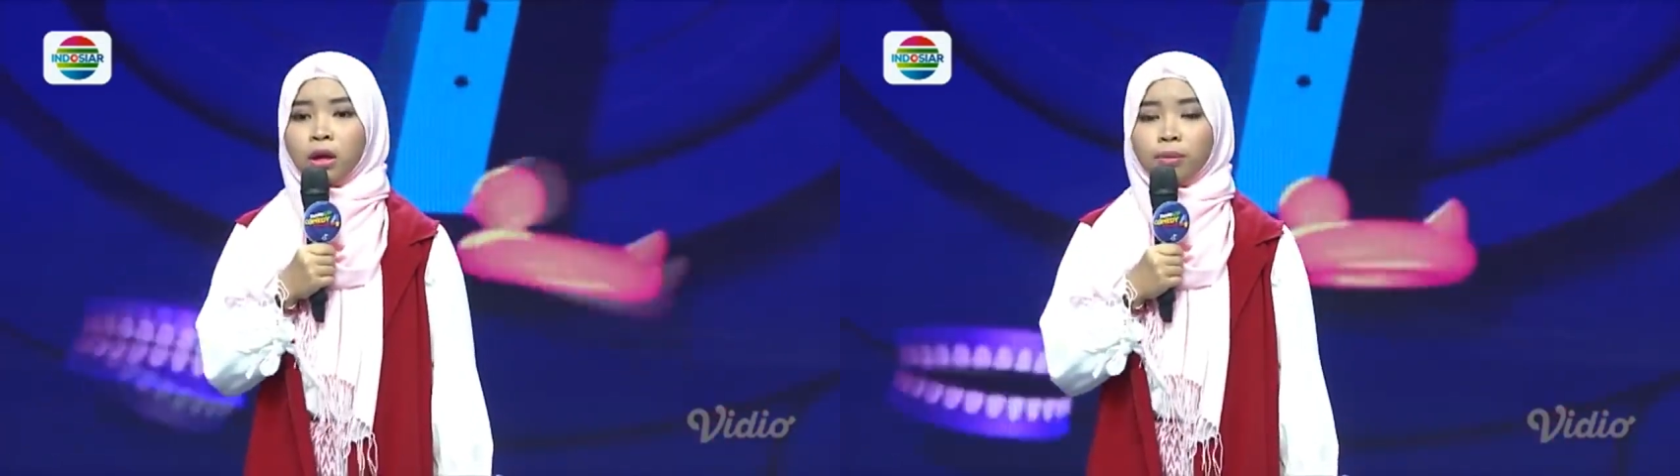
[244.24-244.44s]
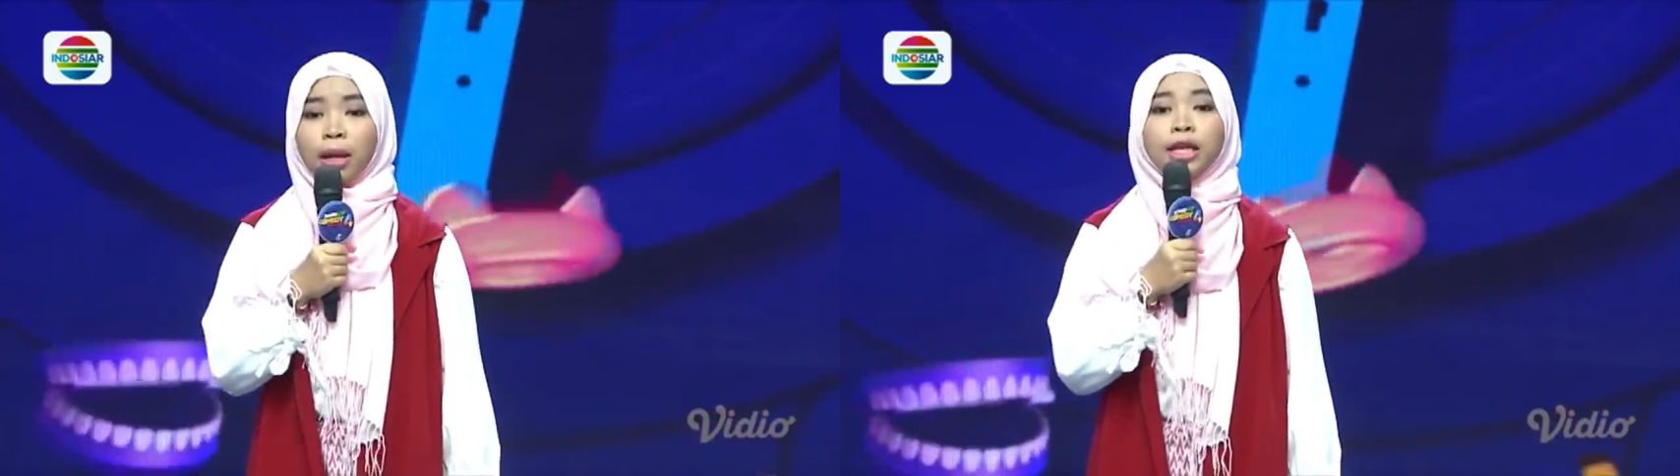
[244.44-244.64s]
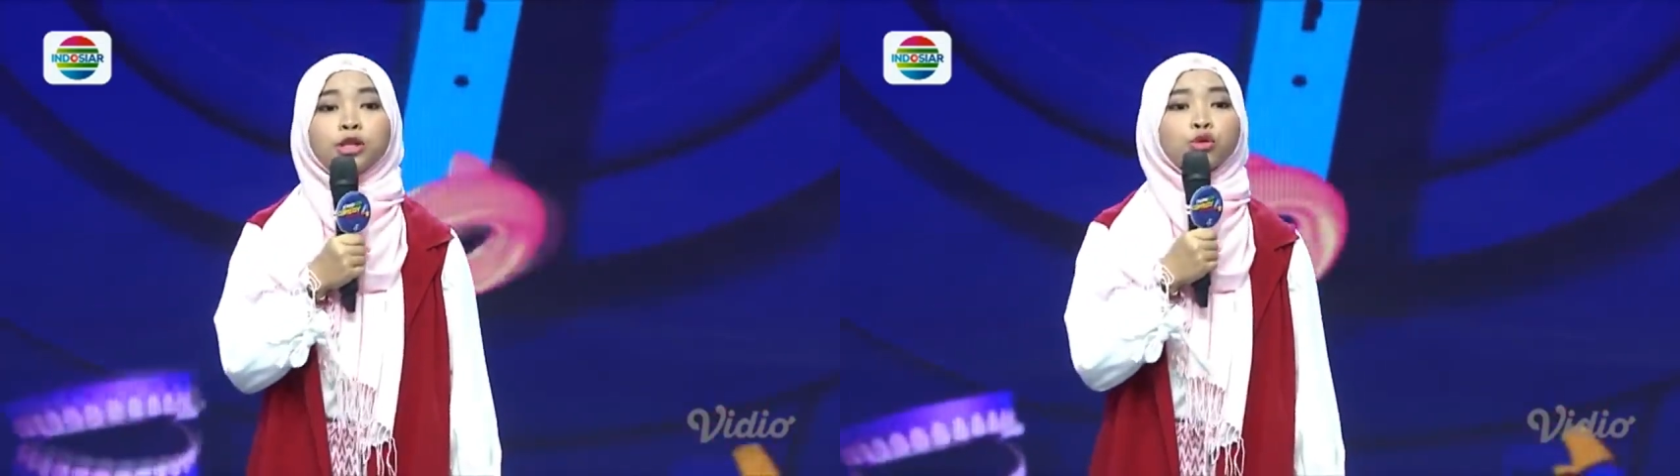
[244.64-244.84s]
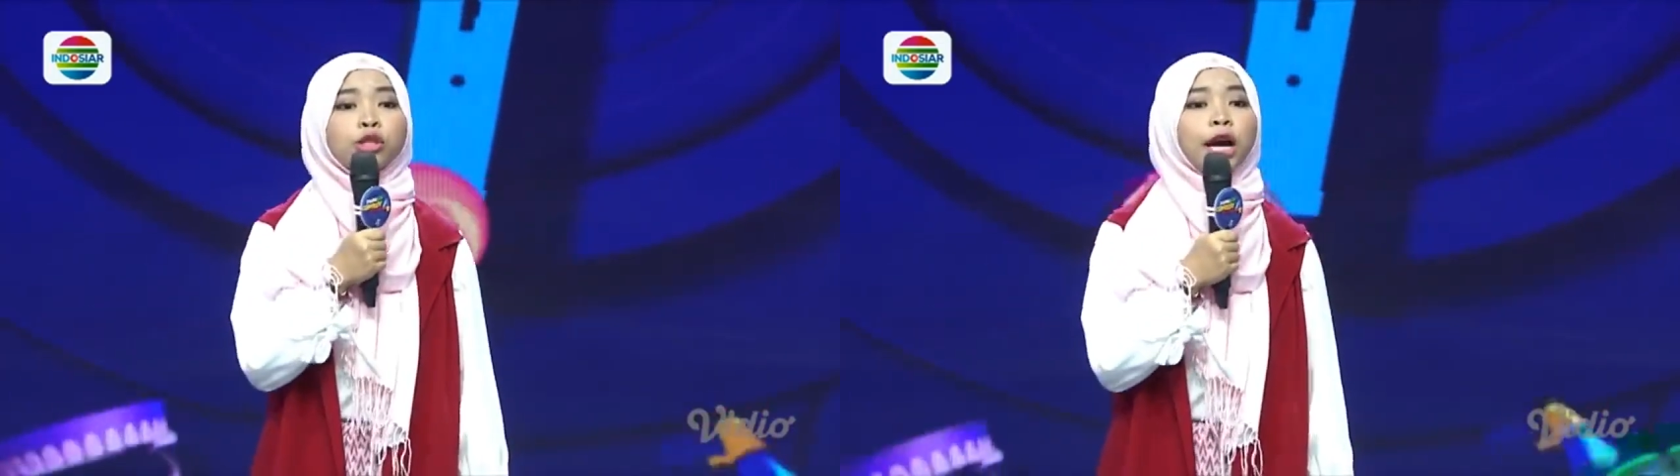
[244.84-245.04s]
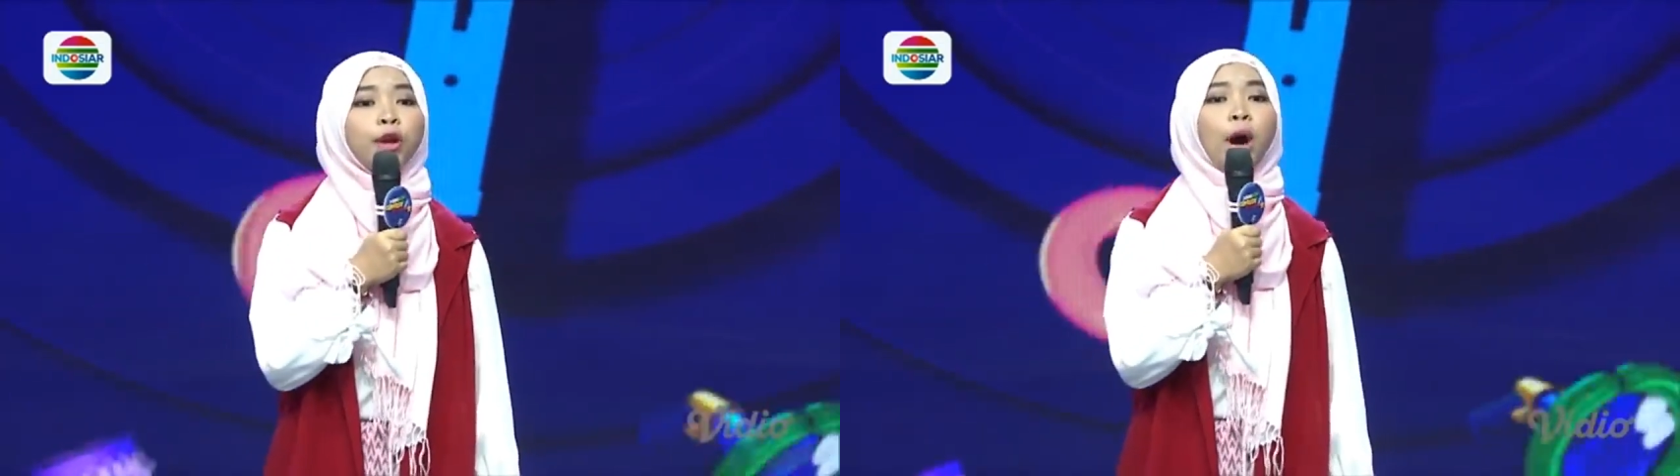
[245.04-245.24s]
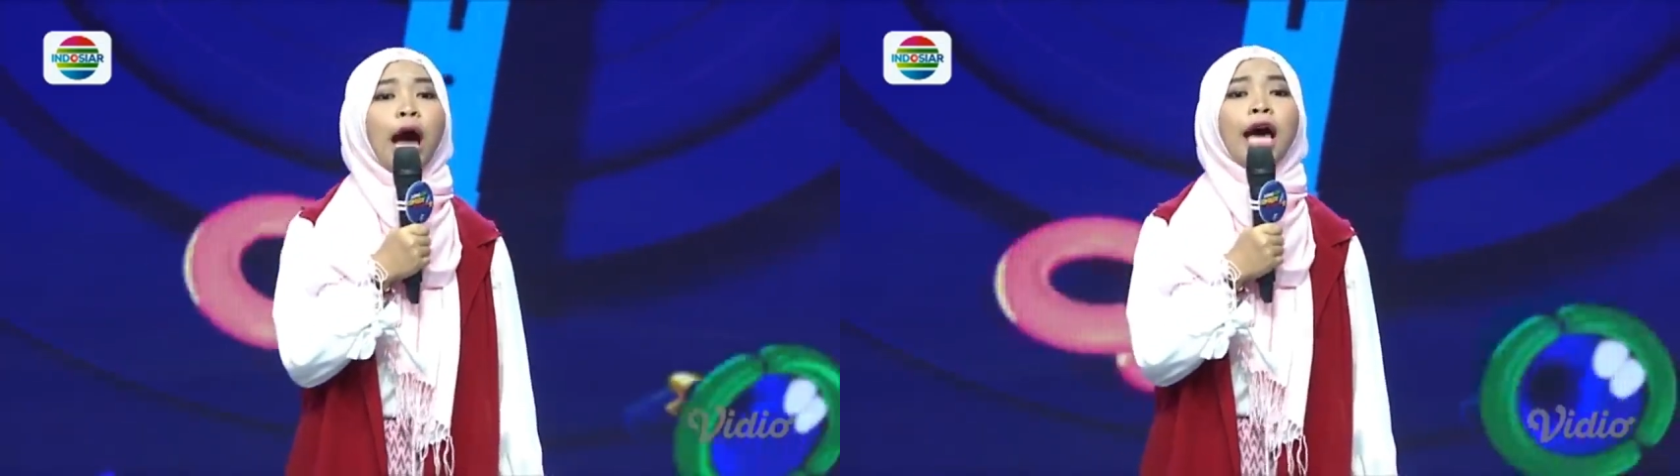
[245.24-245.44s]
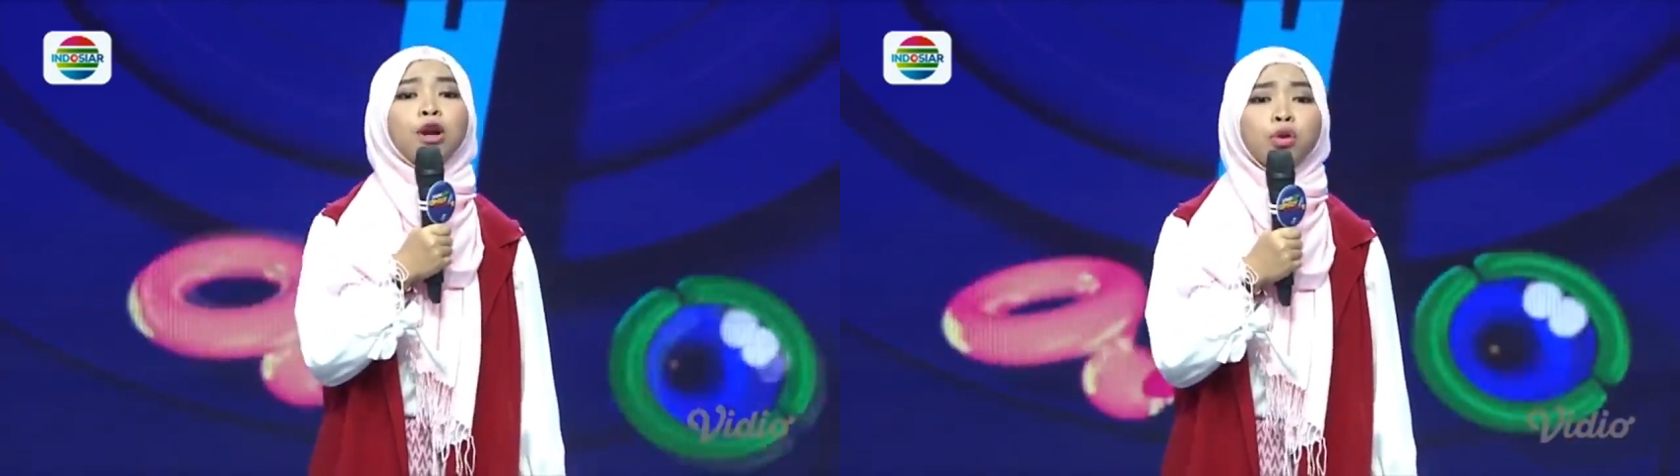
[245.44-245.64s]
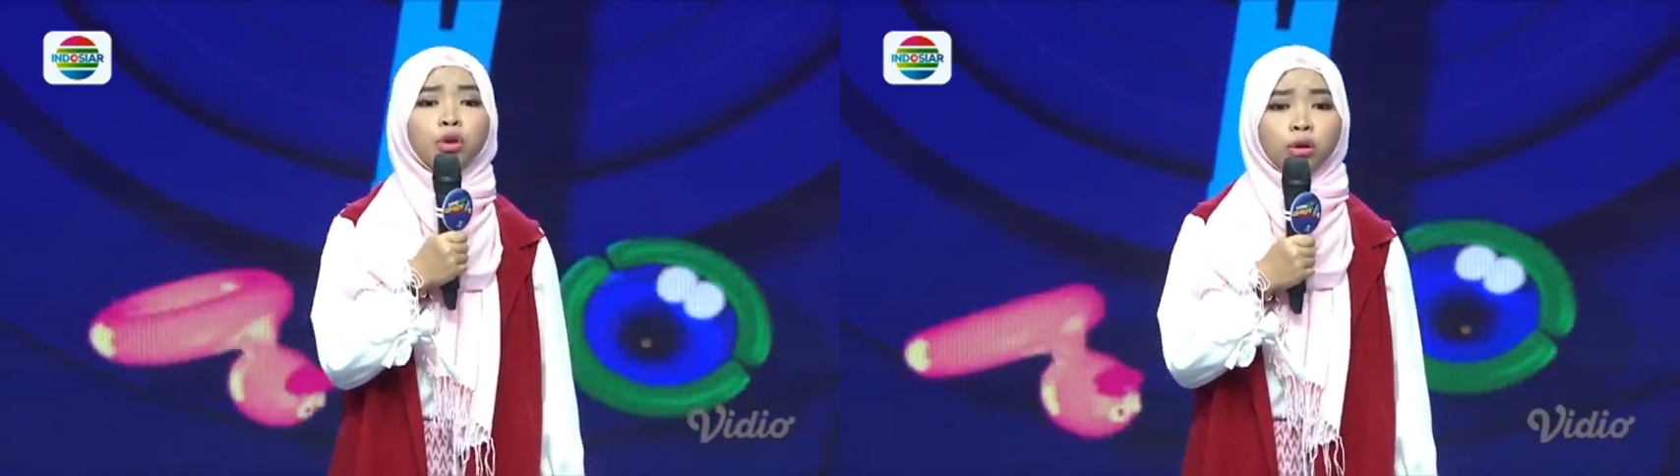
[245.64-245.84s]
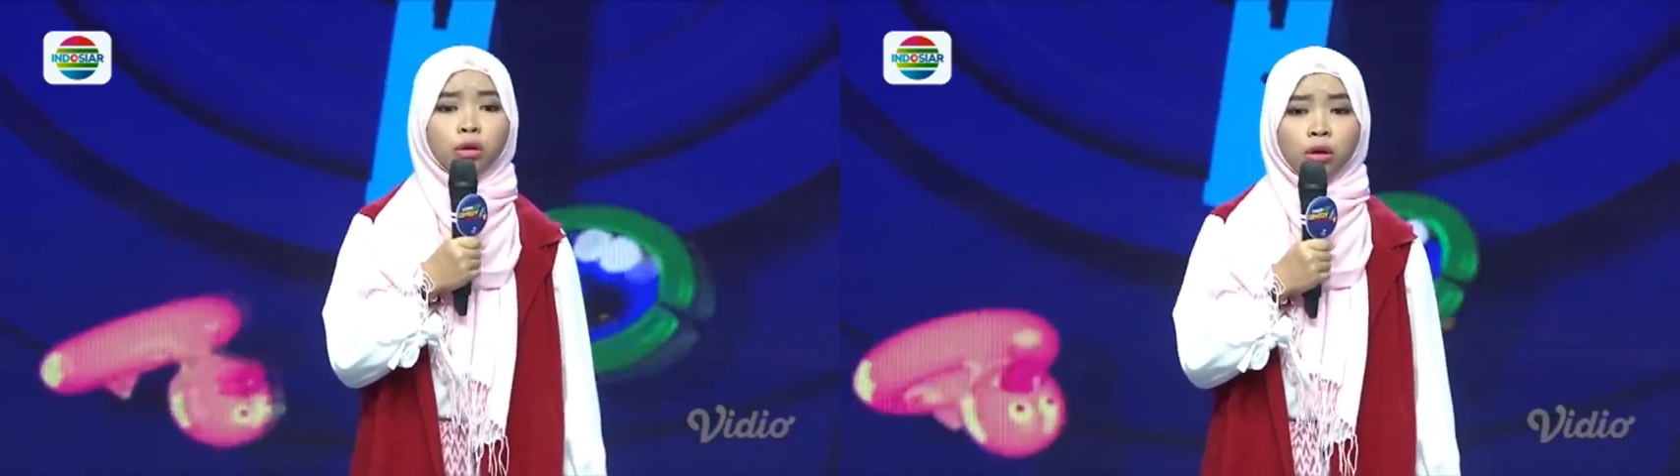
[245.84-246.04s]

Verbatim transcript: Malah disuruh jagain warung.